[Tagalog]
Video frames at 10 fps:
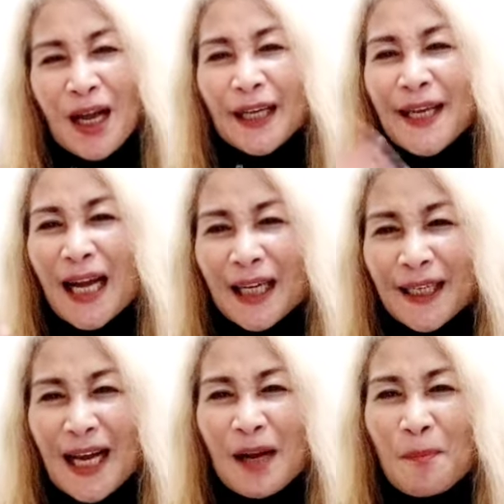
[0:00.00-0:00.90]

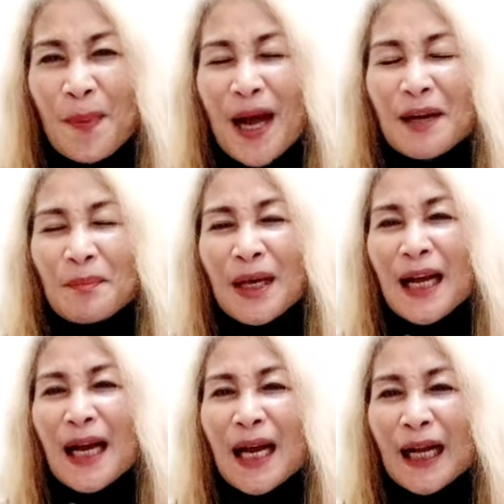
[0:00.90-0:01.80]
dagdag pang
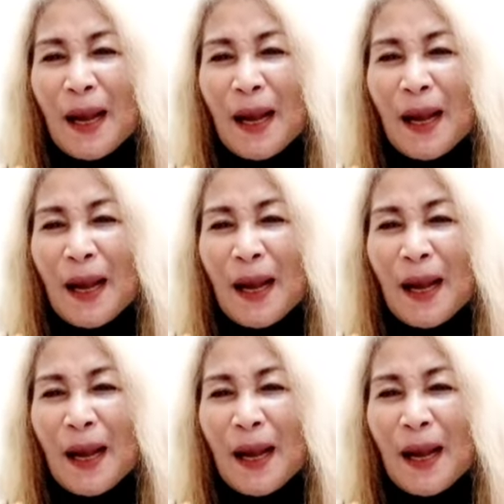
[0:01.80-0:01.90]
mga